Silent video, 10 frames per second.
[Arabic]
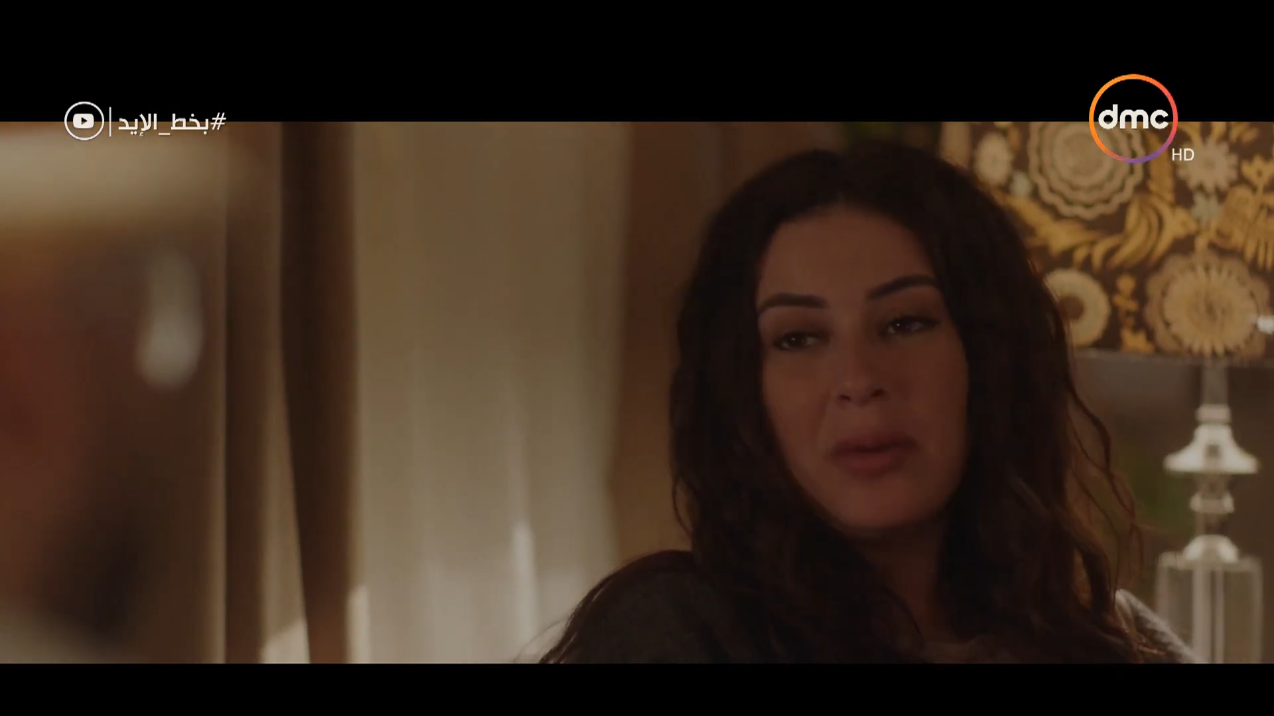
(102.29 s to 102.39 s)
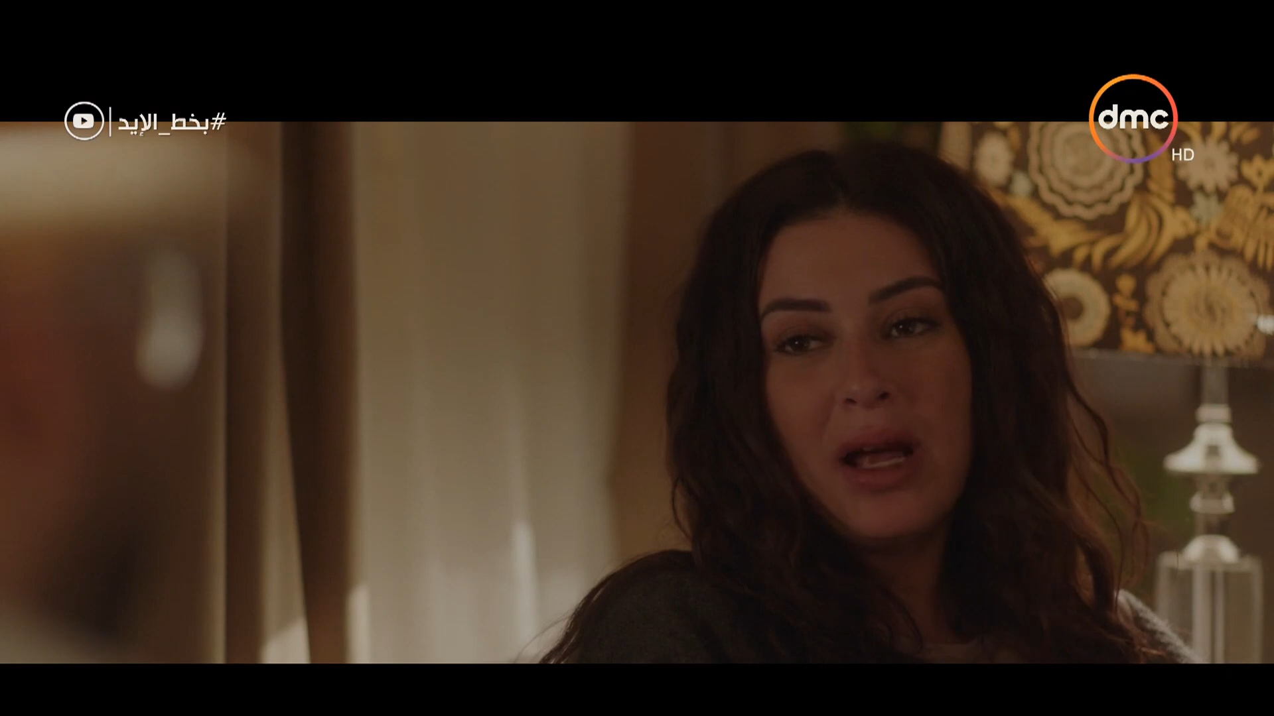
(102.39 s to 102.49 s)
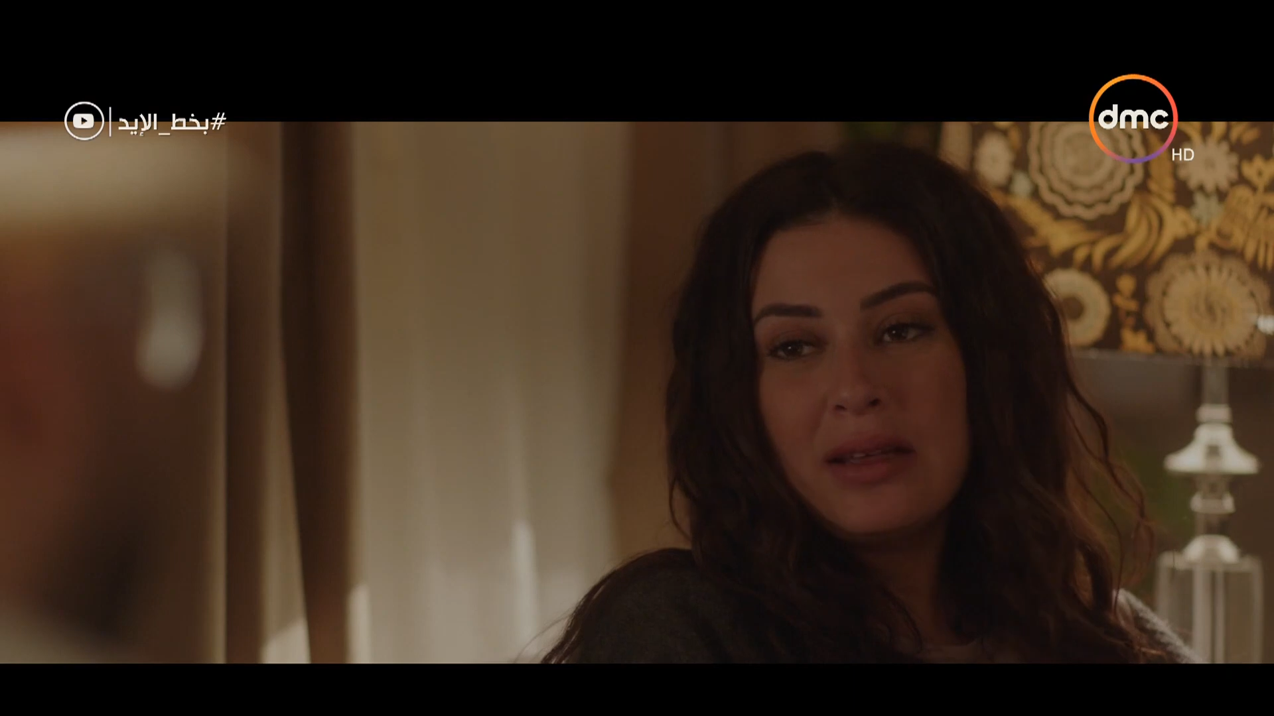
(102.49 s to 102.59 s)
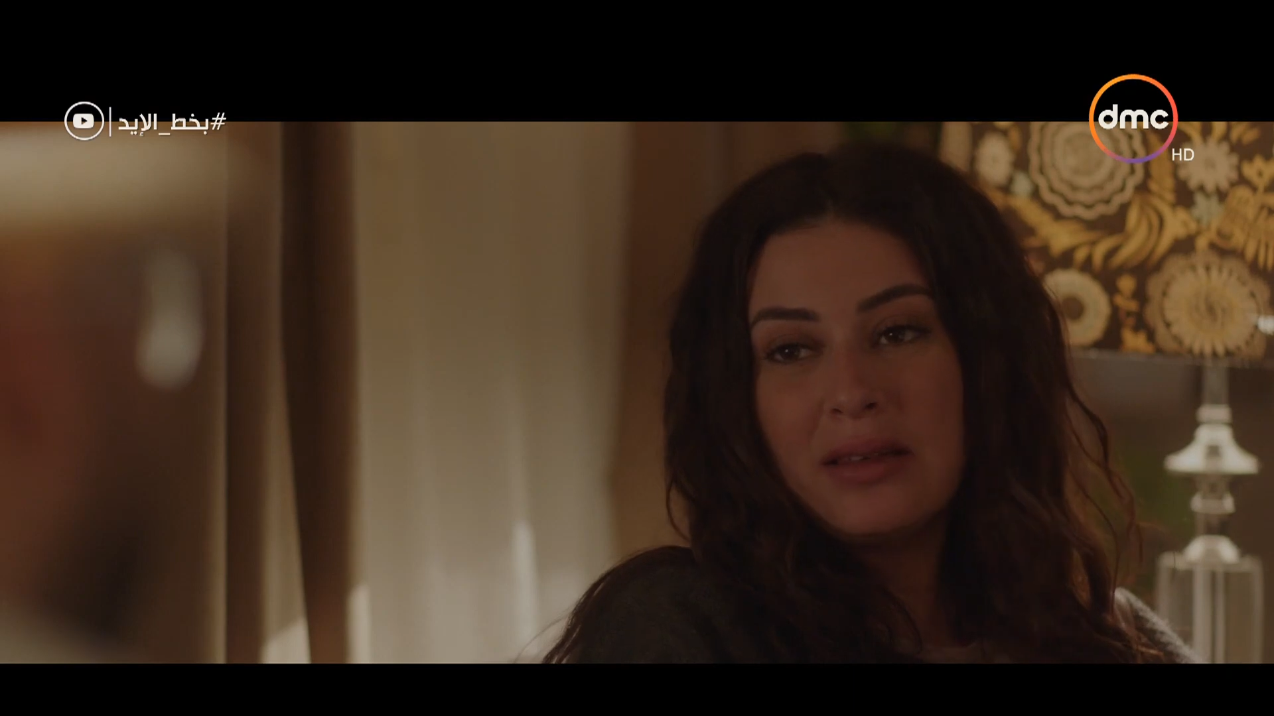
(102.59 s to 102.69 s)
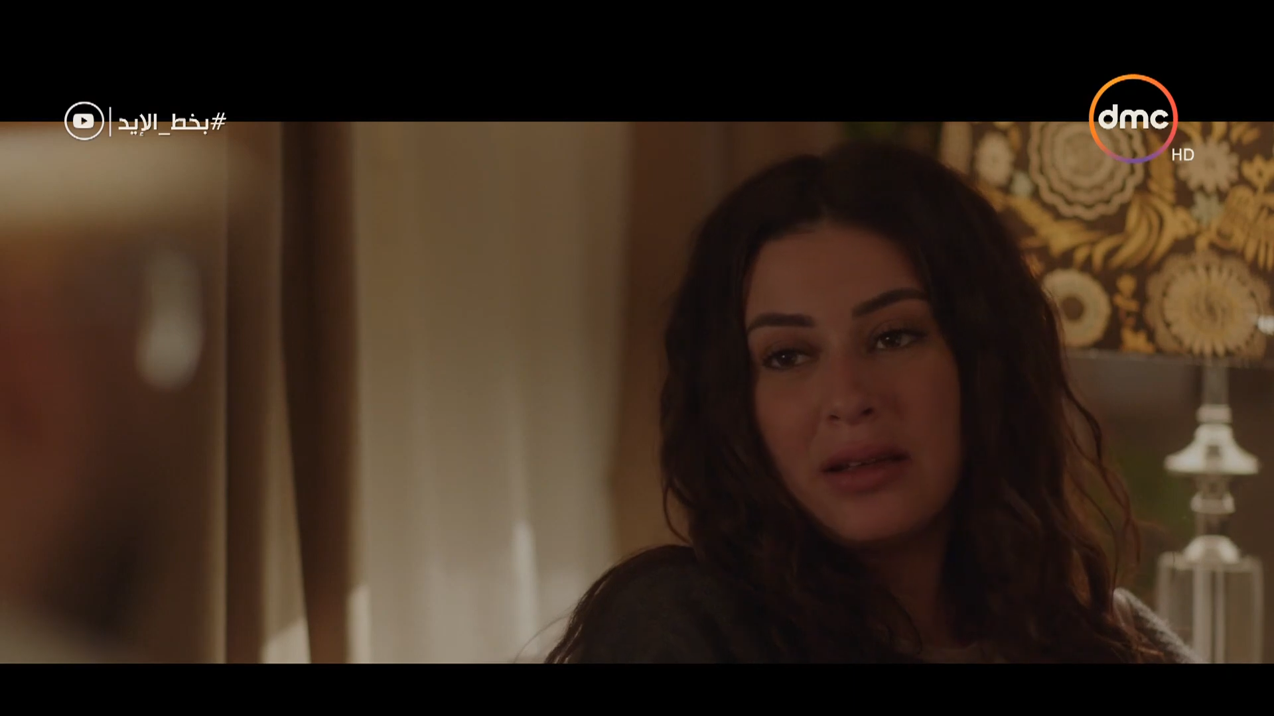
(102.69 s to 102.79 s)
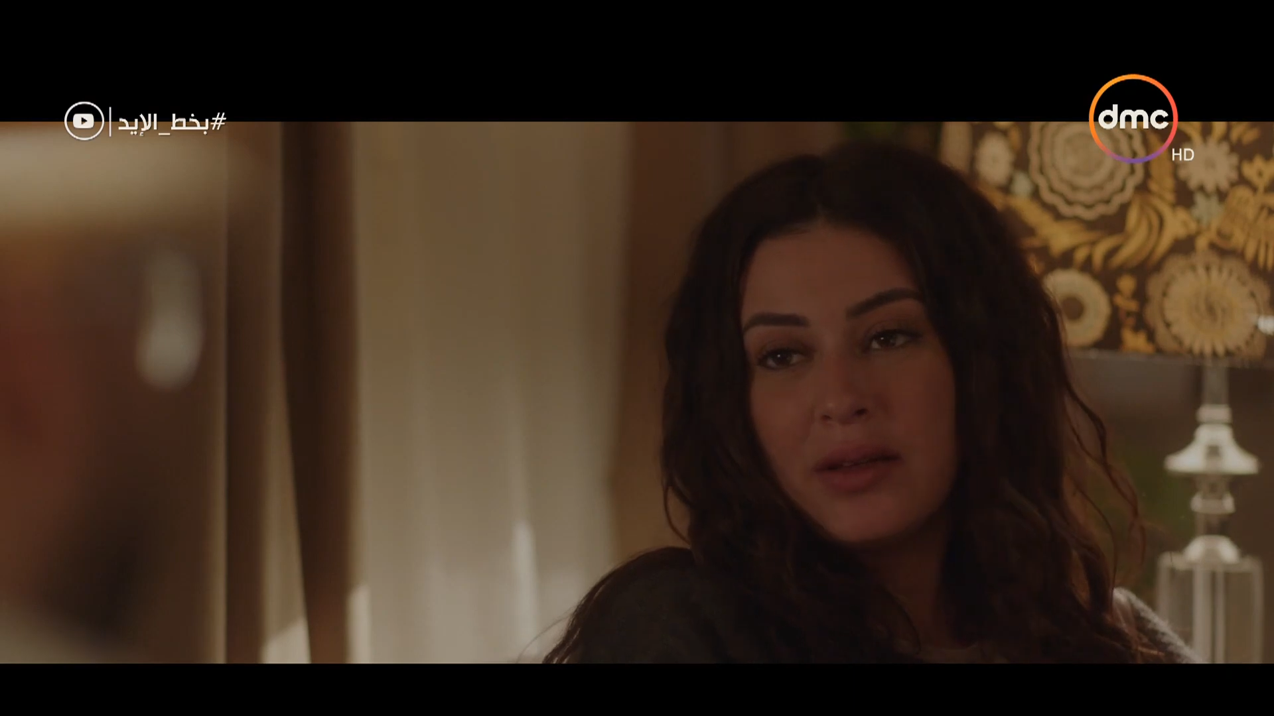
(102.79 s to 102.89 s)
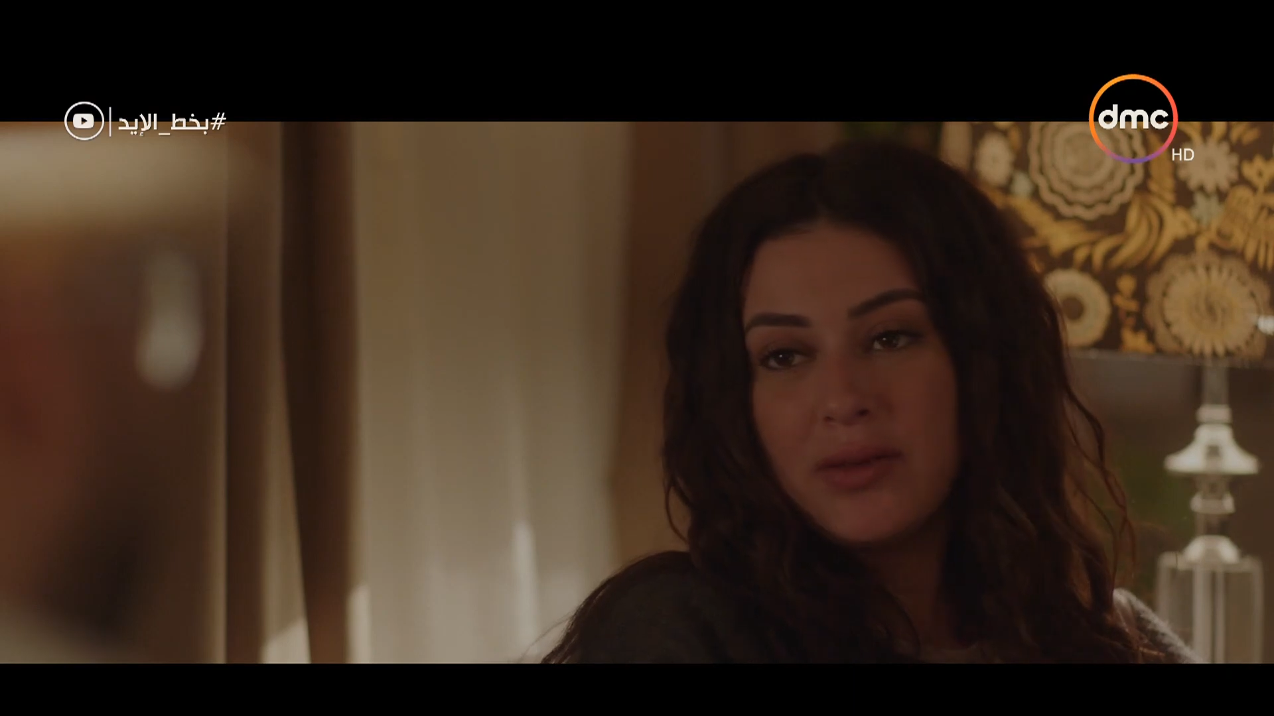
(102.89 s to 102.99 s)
اعمل حتى اللي